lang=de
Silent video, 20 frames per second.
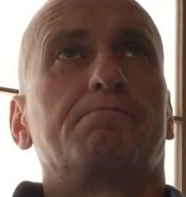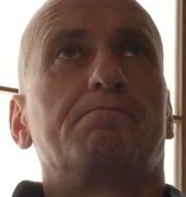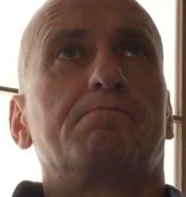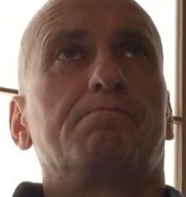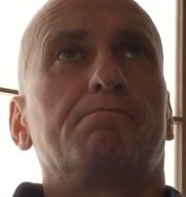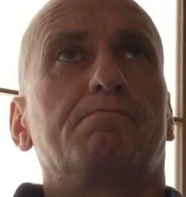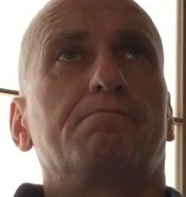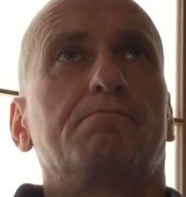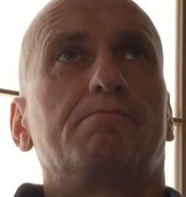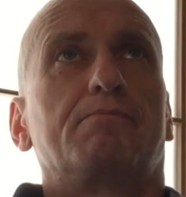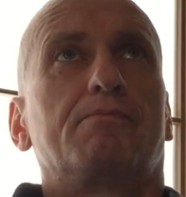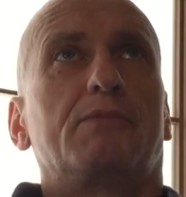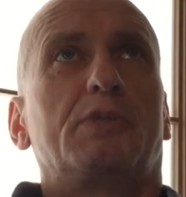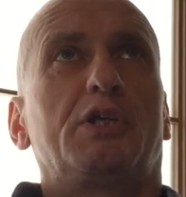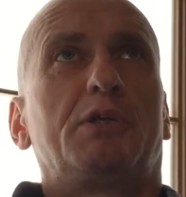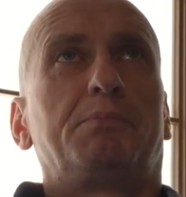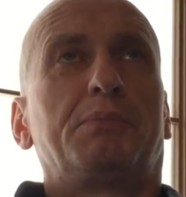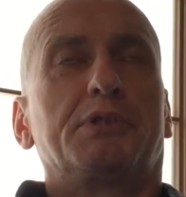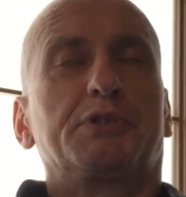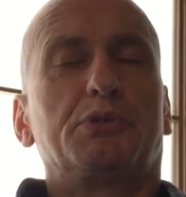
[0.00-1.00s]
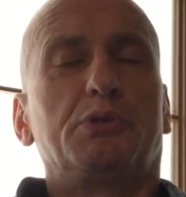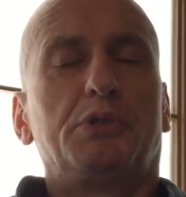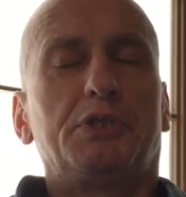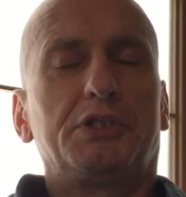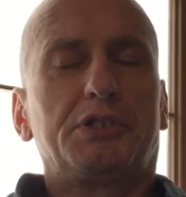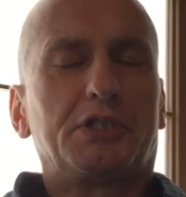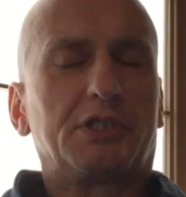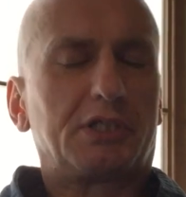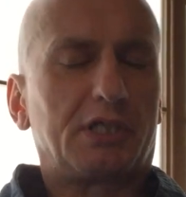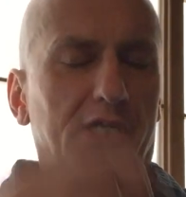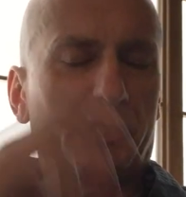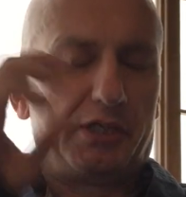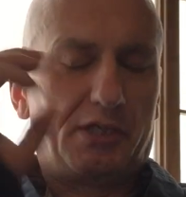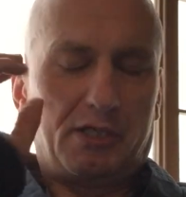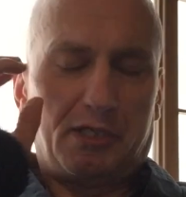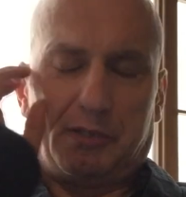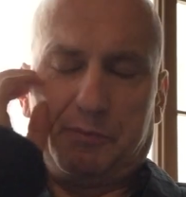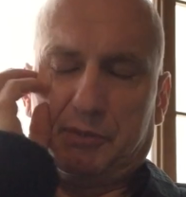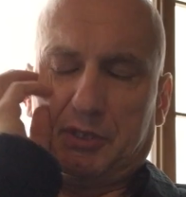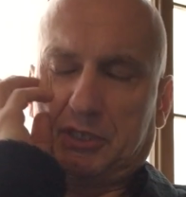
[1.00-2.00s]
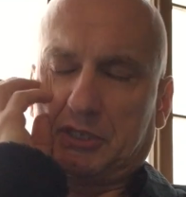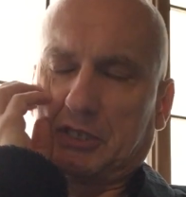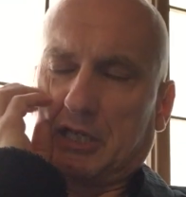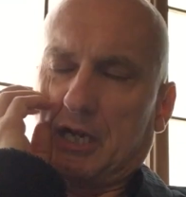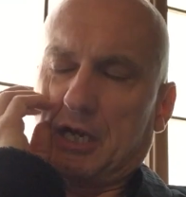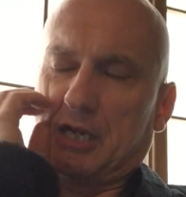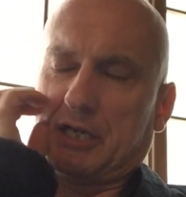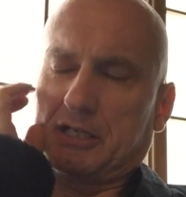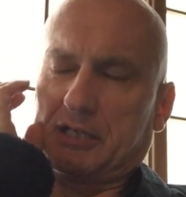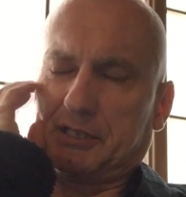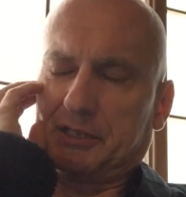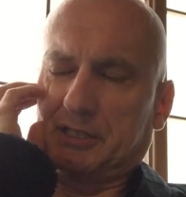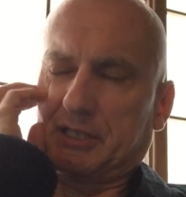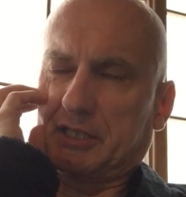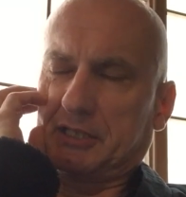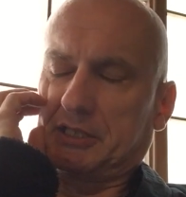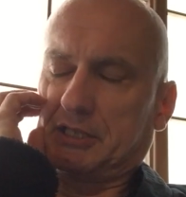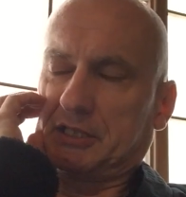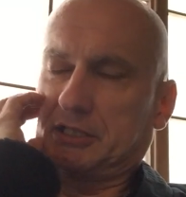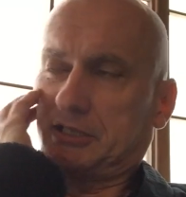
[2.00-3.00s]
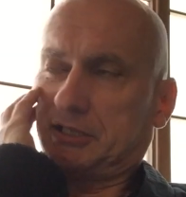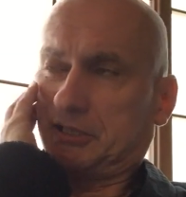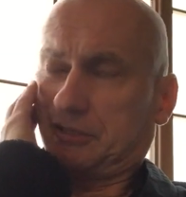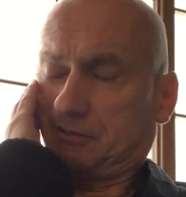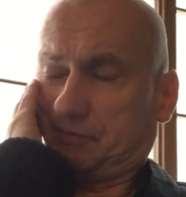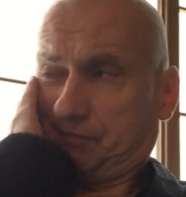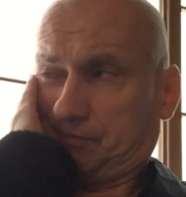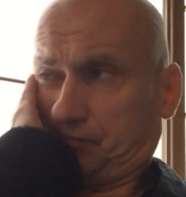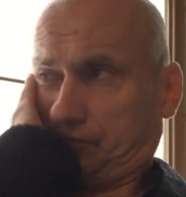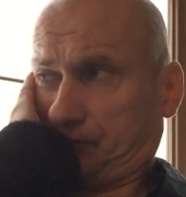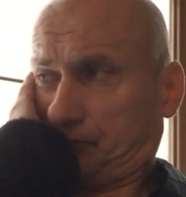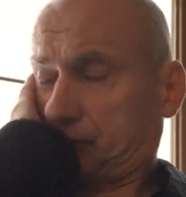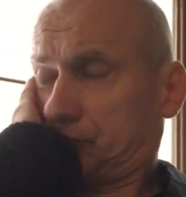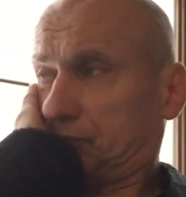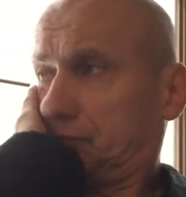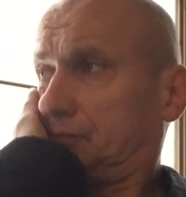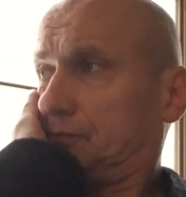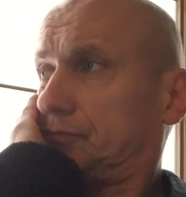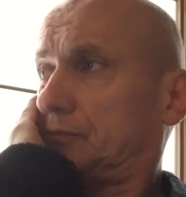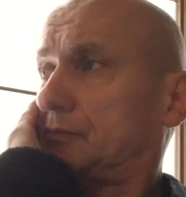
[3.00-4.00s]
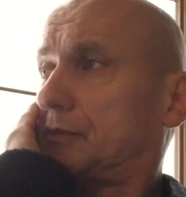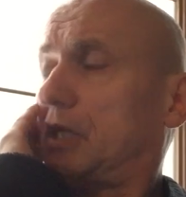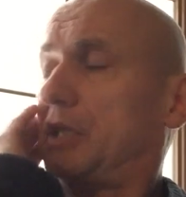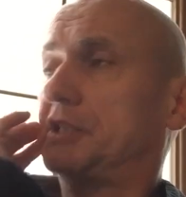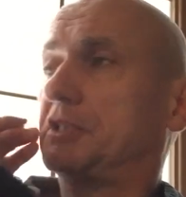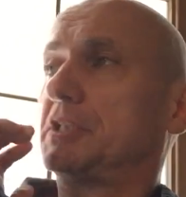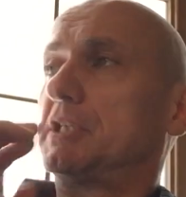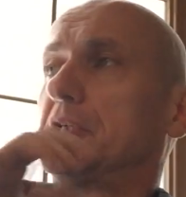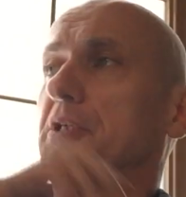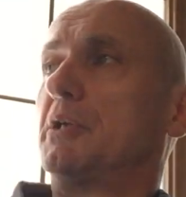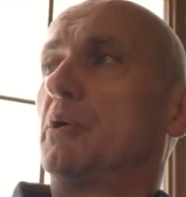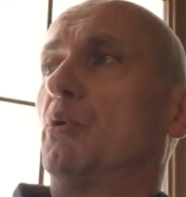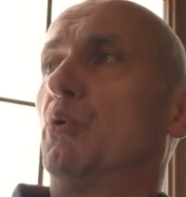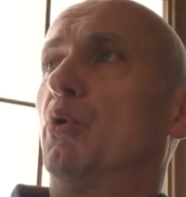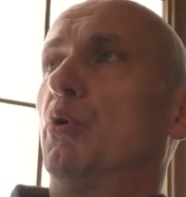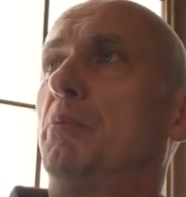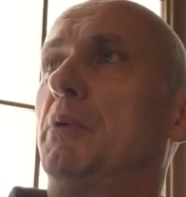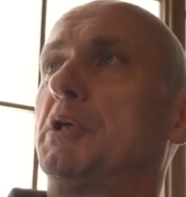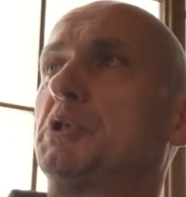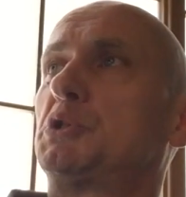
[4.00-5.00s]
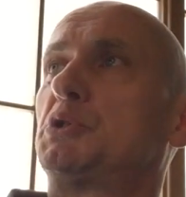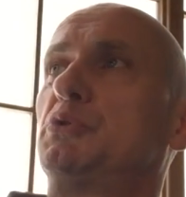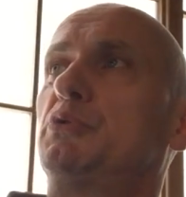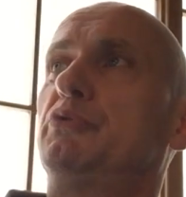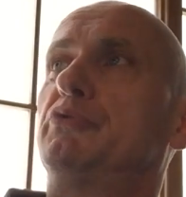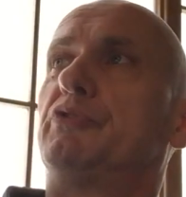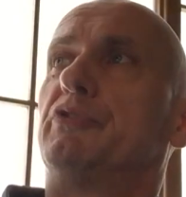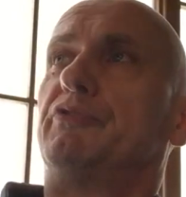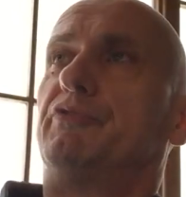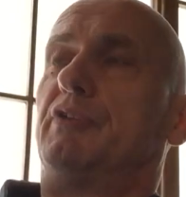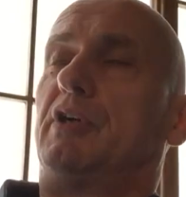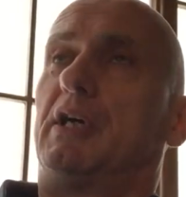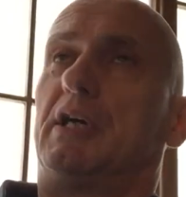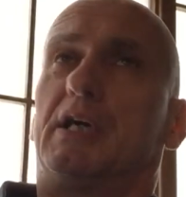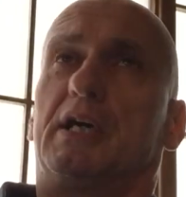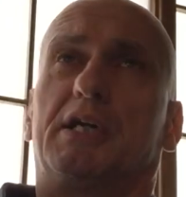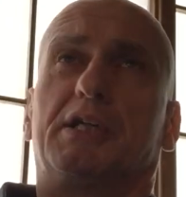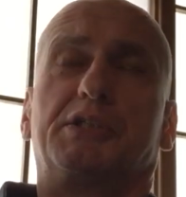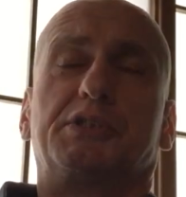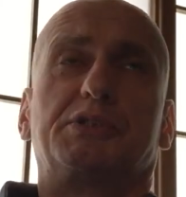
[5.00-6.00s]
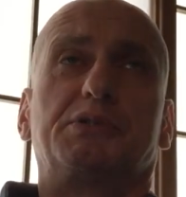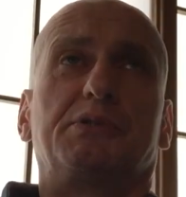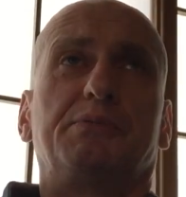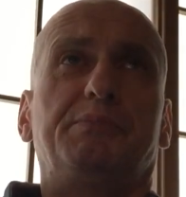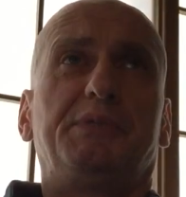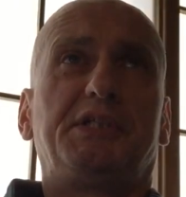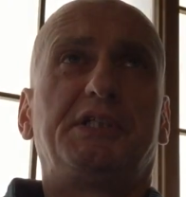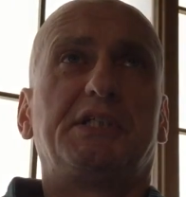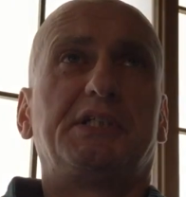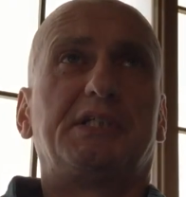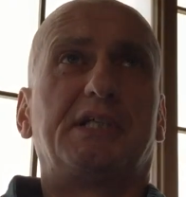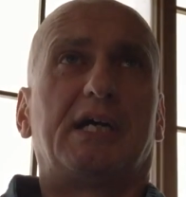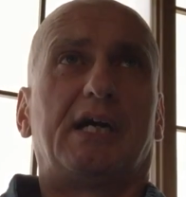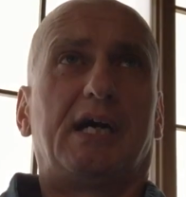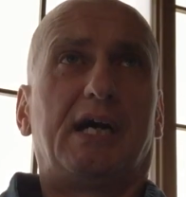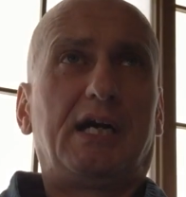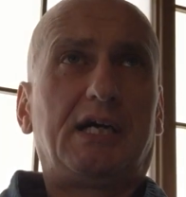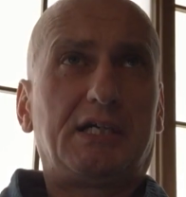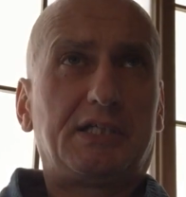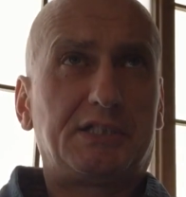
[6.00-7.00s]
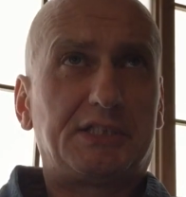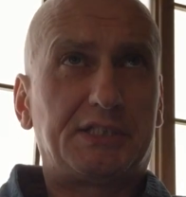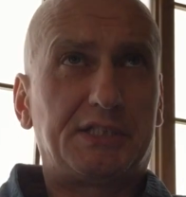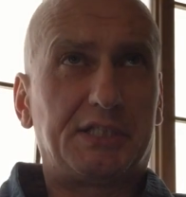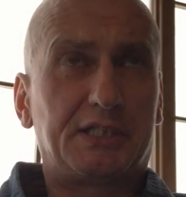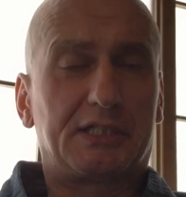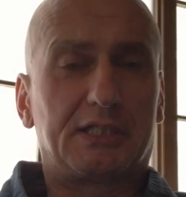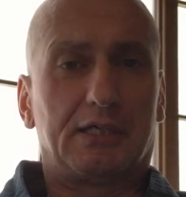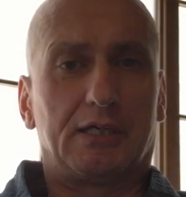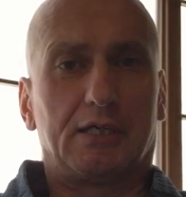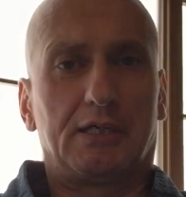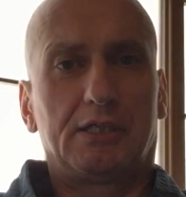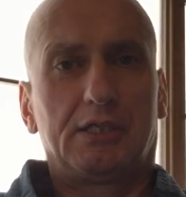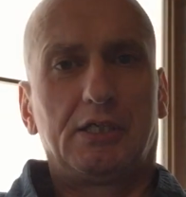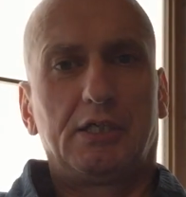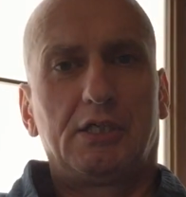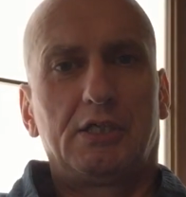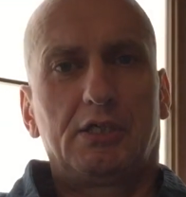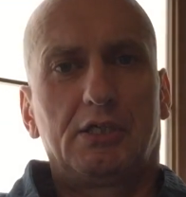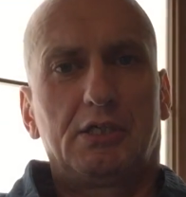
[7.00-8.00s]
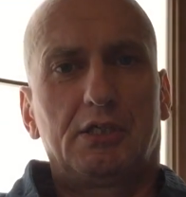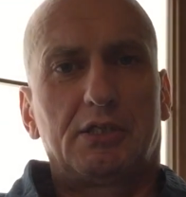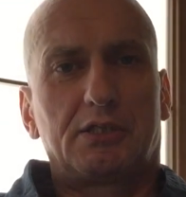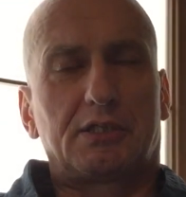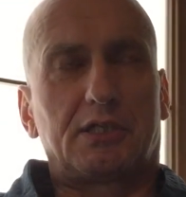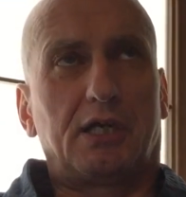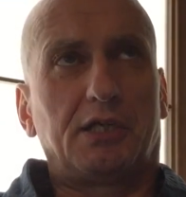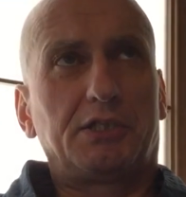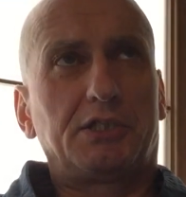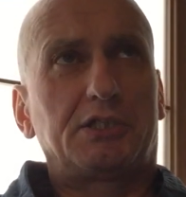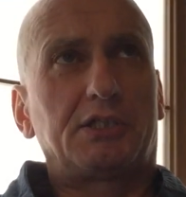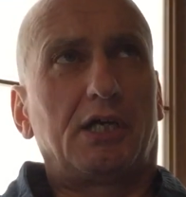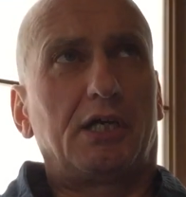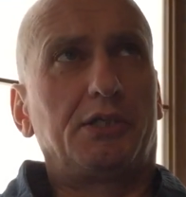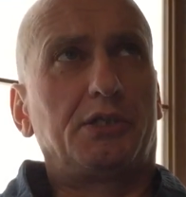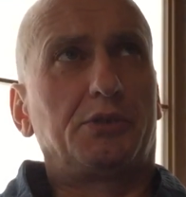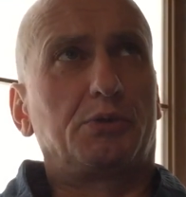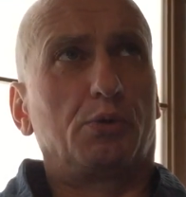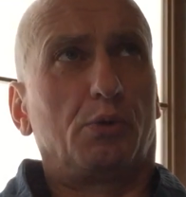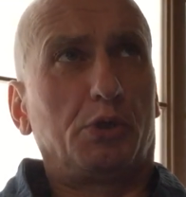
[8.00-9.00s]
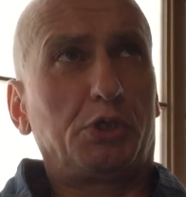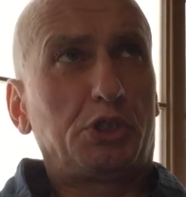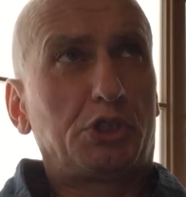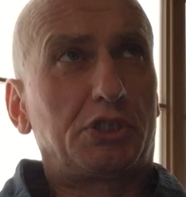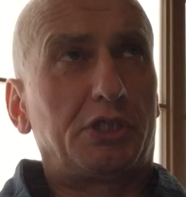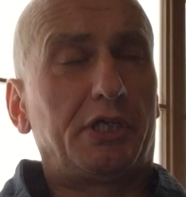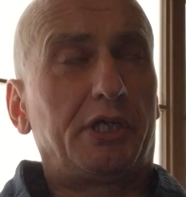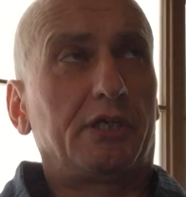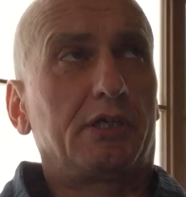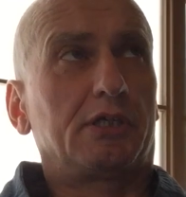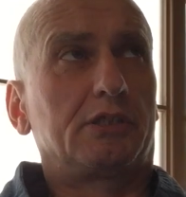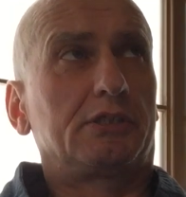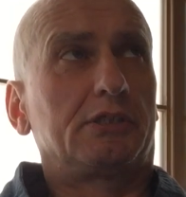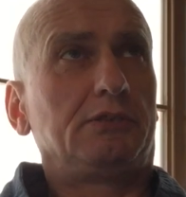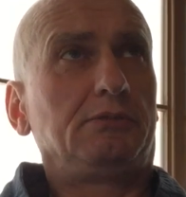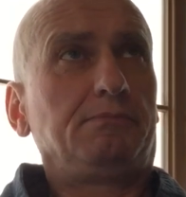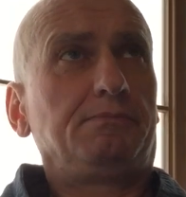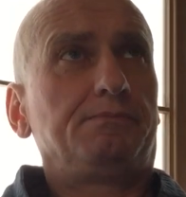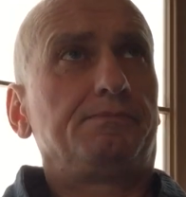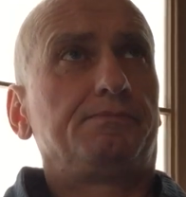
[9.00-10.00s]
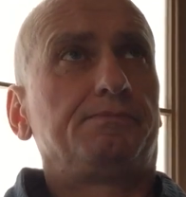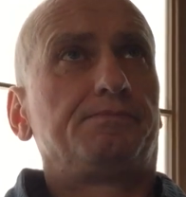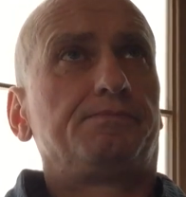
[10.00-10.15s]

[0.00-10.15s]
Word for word: Mm, ich persönlich, ich erinnere mich daran, dass ich, als ich an der Oberstufe war, also Mitte der 80er, da hatte ich eine Deutschlehrerin,